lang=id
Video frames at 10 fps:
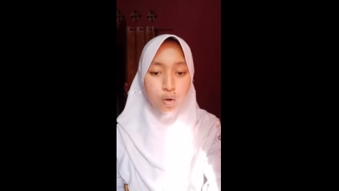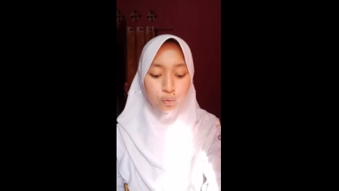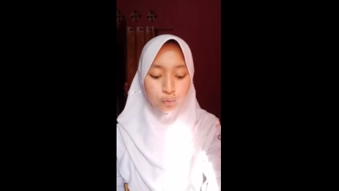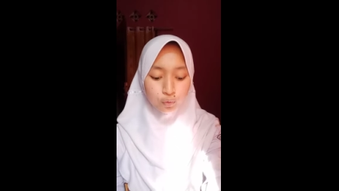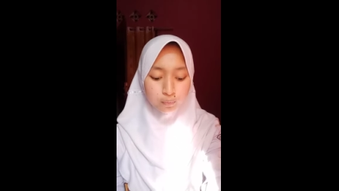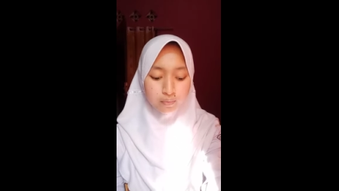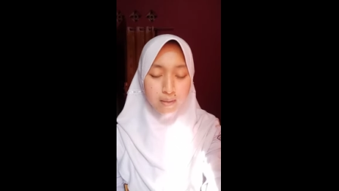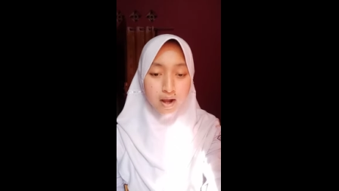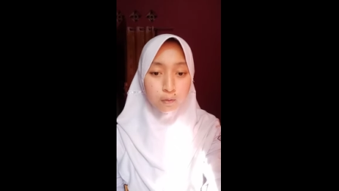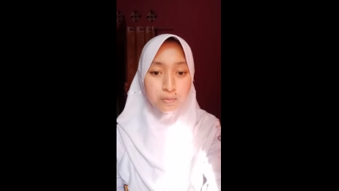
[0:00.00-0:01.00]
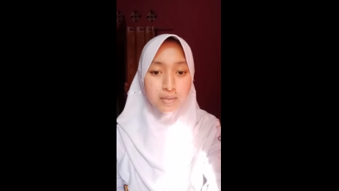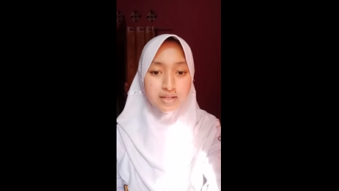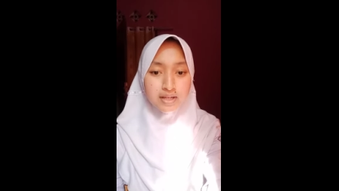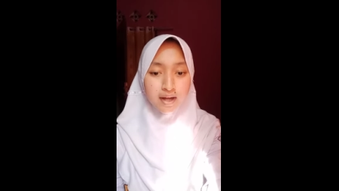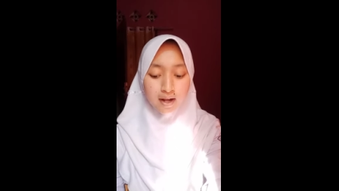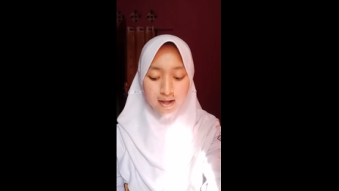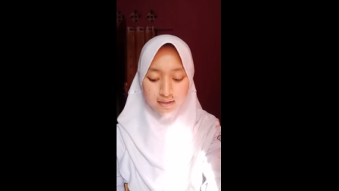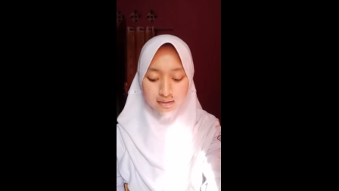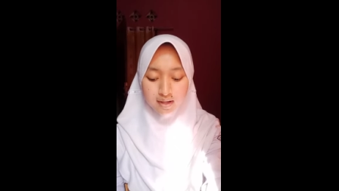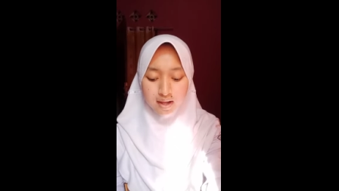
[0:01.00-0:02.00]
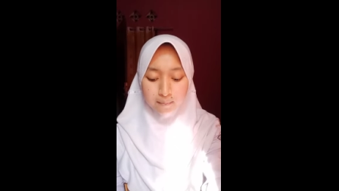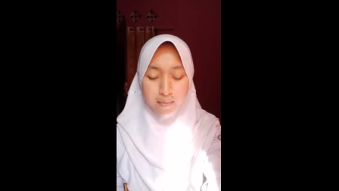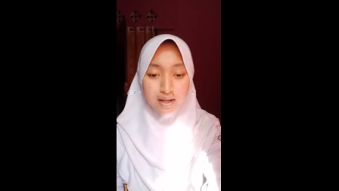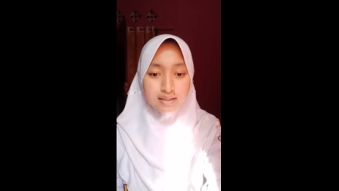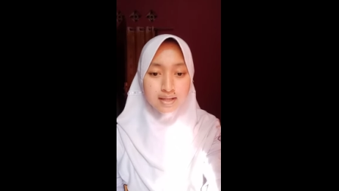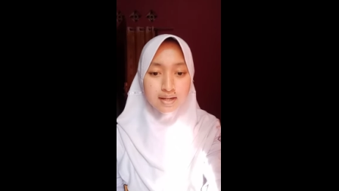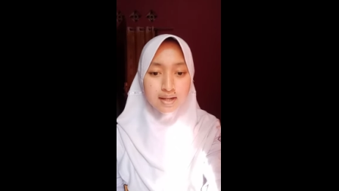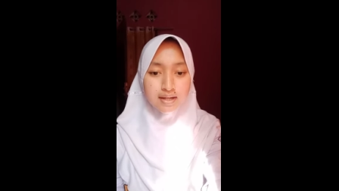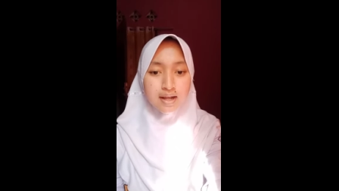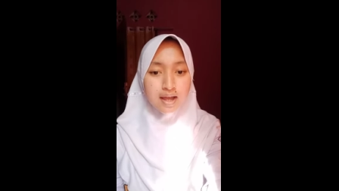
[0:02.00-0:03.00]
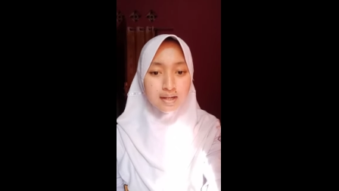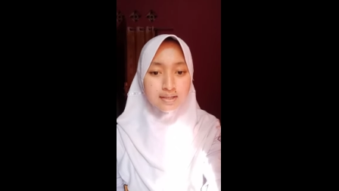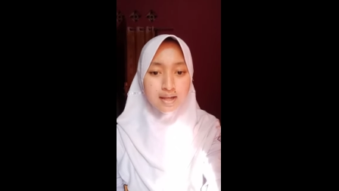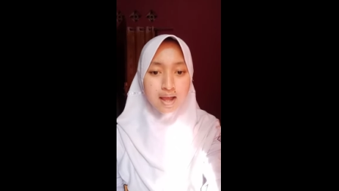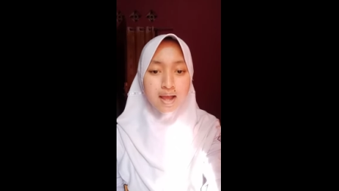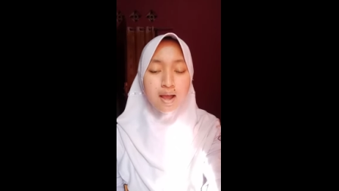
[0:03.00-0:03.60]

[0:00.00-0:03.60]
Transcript: untuk membangun masyarakat, bangsa, dan negaranya.